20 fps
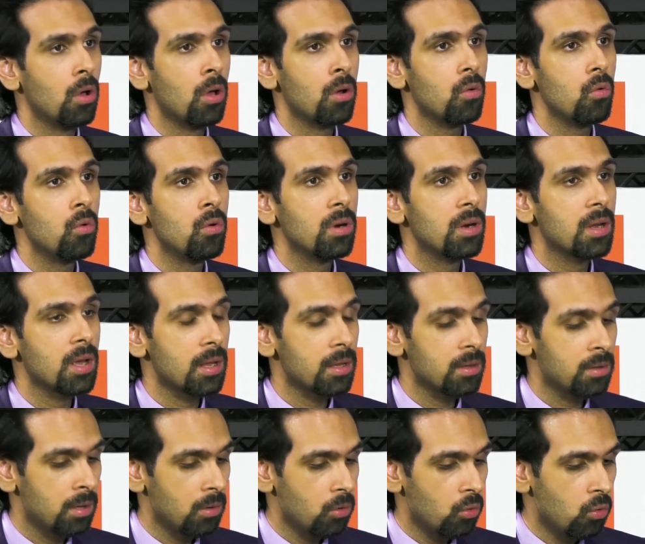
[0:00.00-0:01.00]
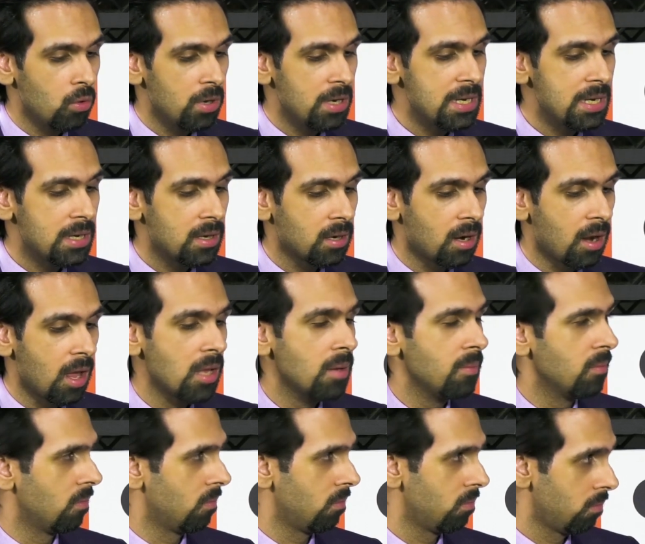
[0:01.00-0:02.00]
और उनका द ओनली
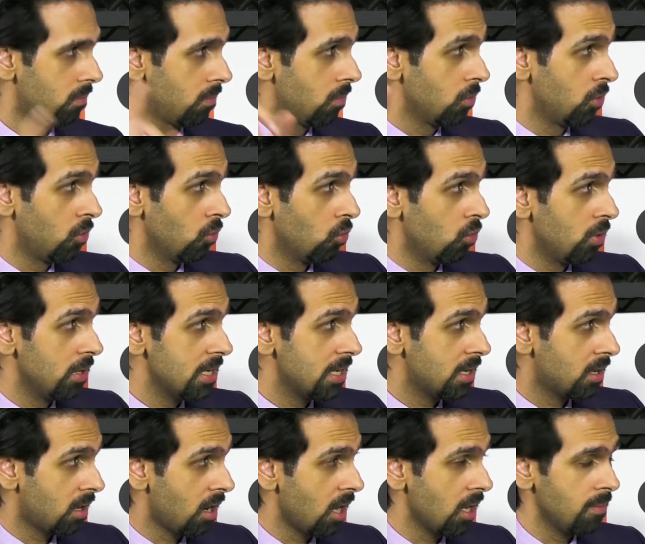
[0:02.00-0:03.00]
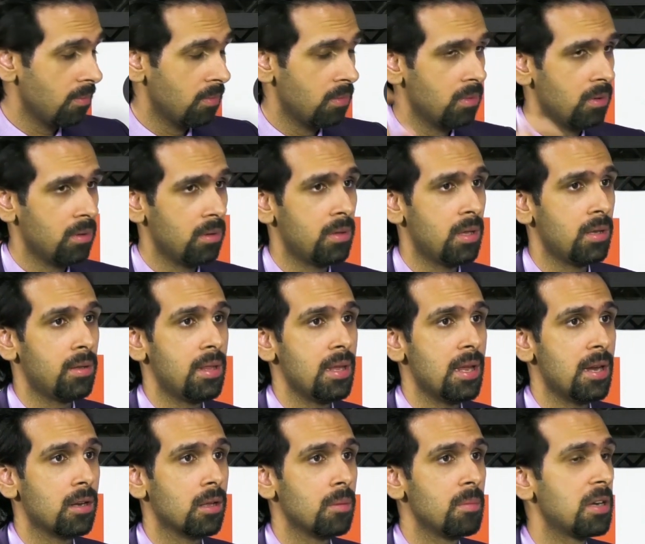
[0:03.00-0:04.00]
क्राइम द ओनली क्राइम दैट दे
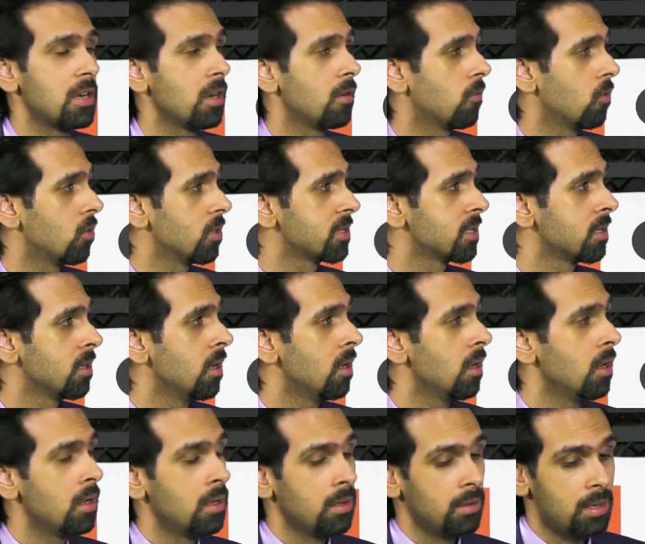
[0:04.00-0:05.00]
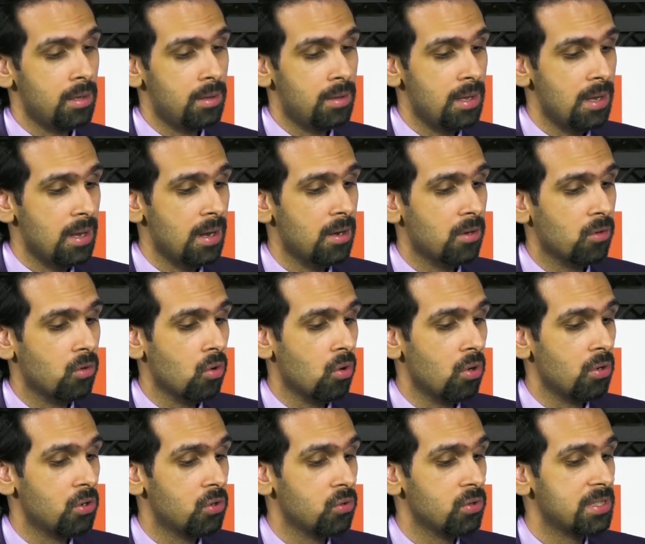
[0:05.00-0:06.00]
हैड कमिटेड वॉज दैट दे हैड
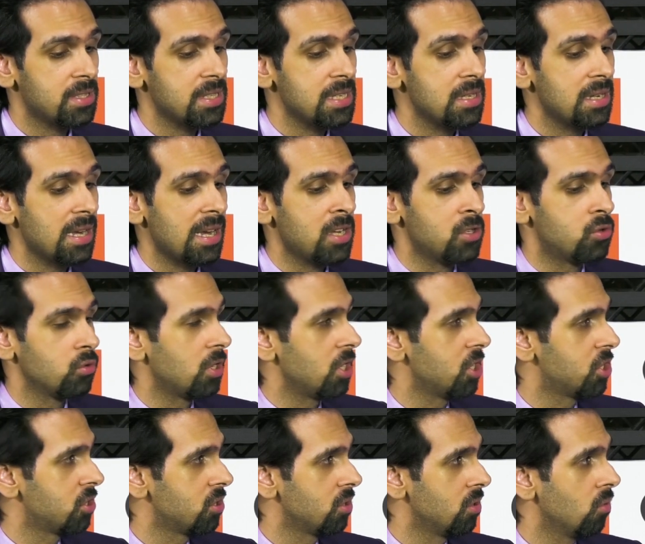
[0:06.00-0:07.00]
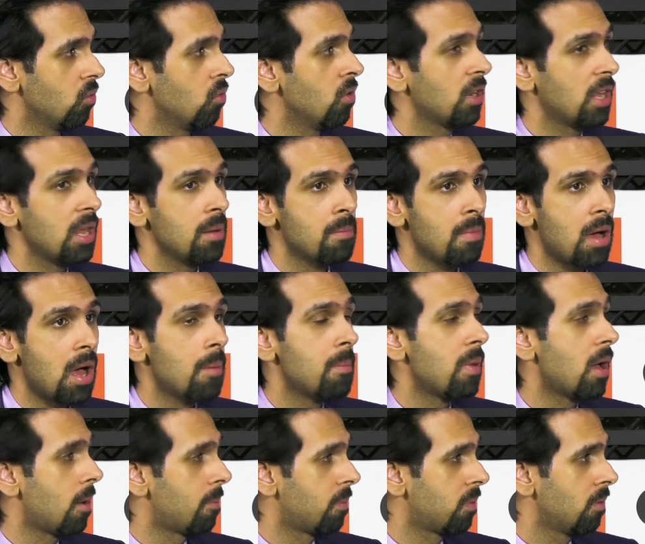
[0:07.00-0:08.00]
गॉन टू सीक एजुकेशन उनके माँ
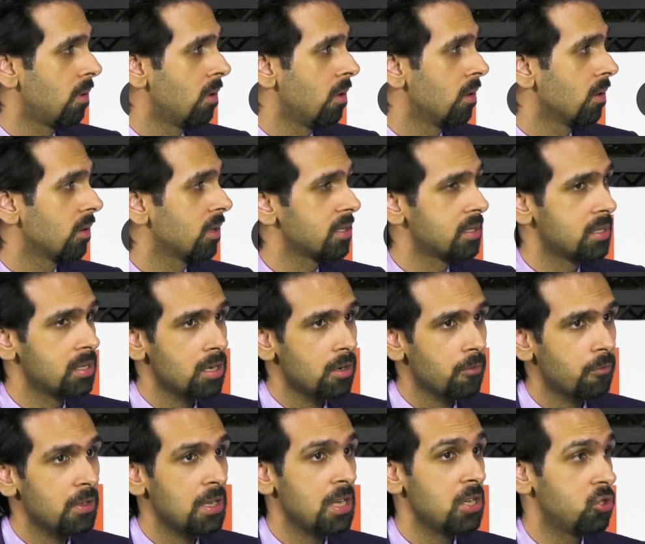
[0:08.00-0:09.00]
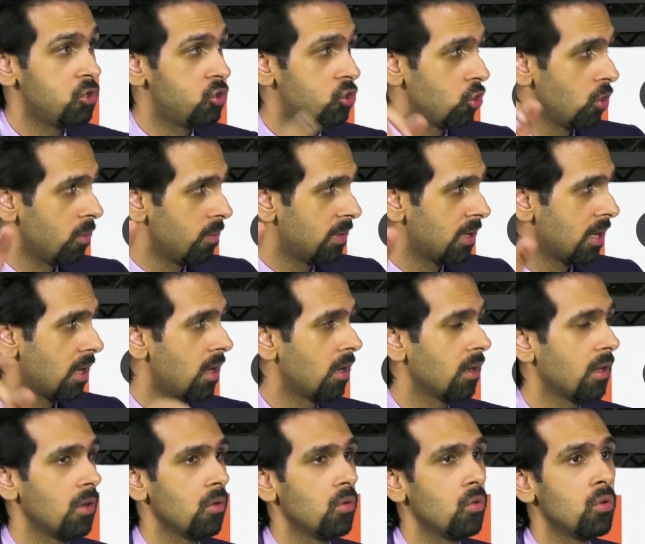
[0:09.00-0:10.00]
बाप का सिर्फ ये जुर्म था
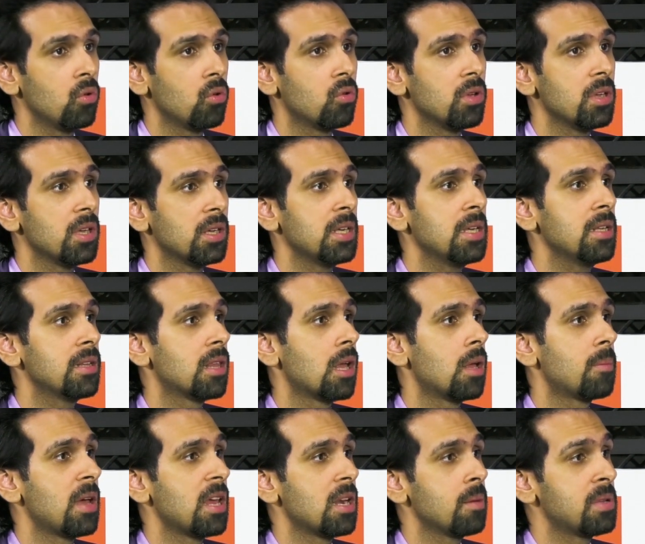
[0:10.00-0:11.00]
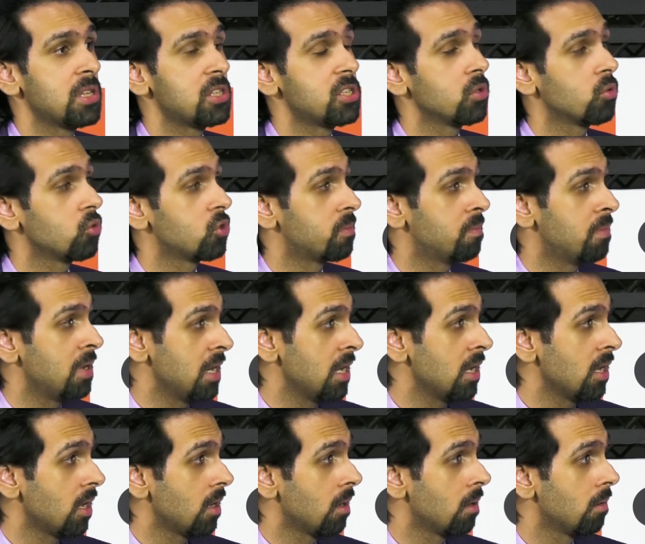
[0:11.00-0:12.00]
कि उनको यकीन था हमारे बच्चे कुछ
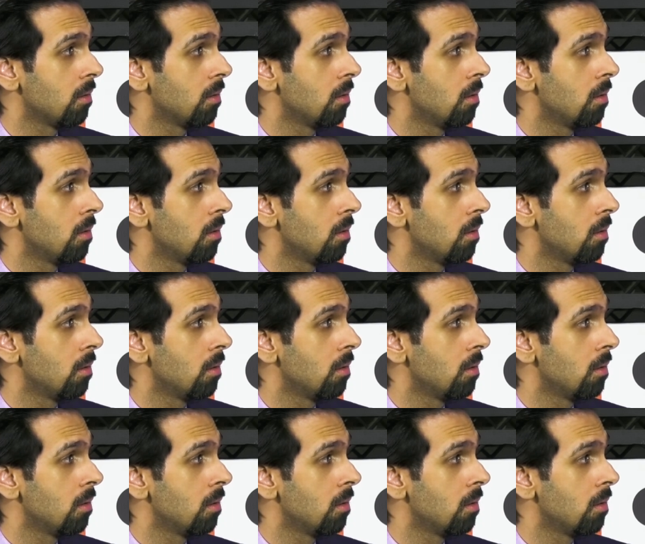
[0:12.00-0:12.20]
बनेंगे